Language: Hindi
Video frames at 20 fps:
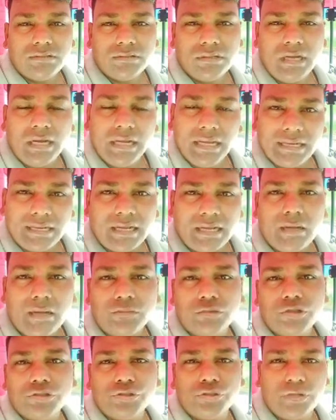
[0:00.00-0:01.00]
हर एक काम
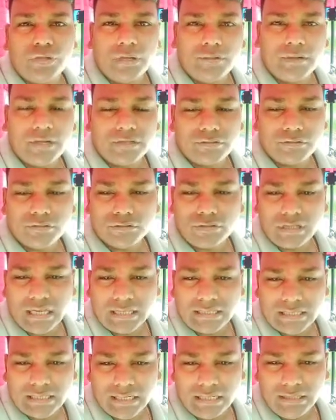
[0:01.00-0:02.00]
को छोटा बड़ा सोचते
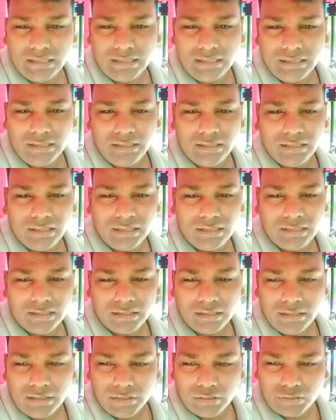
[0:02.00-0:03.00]
हैं ऐसा नहीं
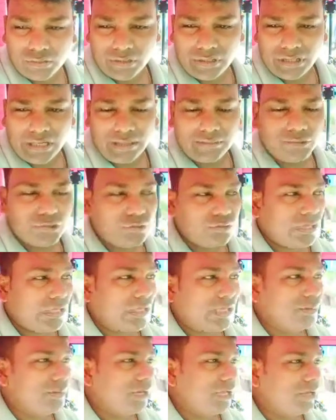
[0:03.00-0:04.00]
कि कोई काम छोटा
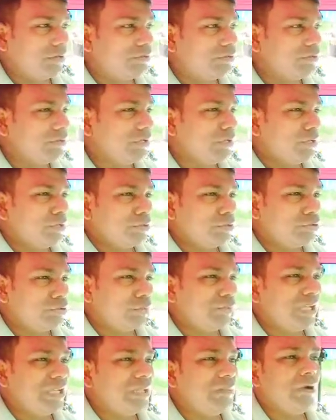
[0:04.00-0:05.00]
या बड़ा हो
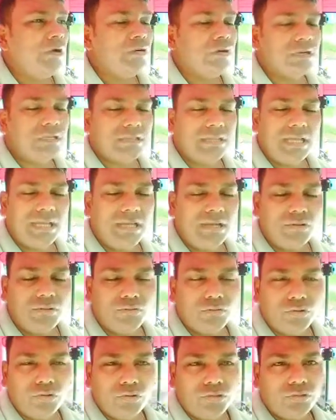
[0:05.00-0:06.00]
जो भेदभाव करता है
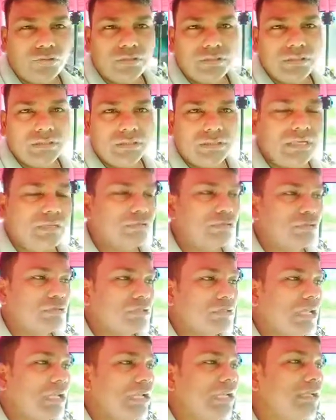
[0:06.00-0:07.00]
वो नहीं
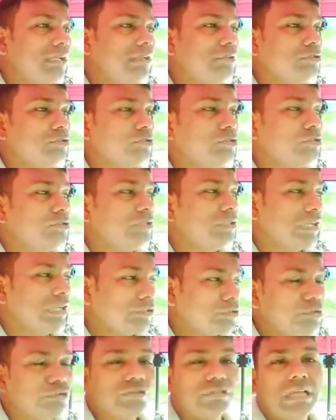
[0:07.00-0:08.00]
सोचता है लेकिन जो ये
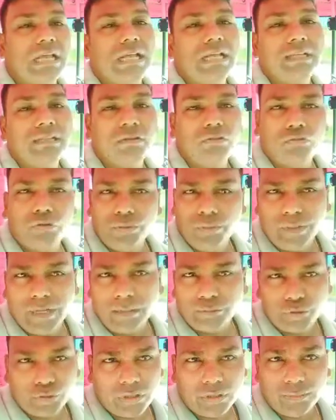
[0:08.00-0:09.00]
सोचता है कि कोई भी
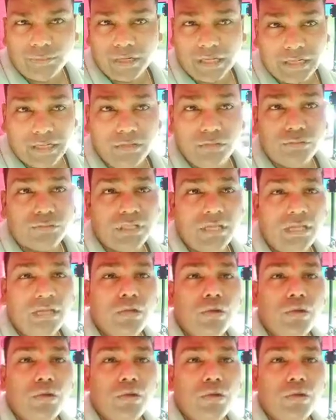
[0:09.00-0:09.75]
काम छोटा बड़ा नहीं होता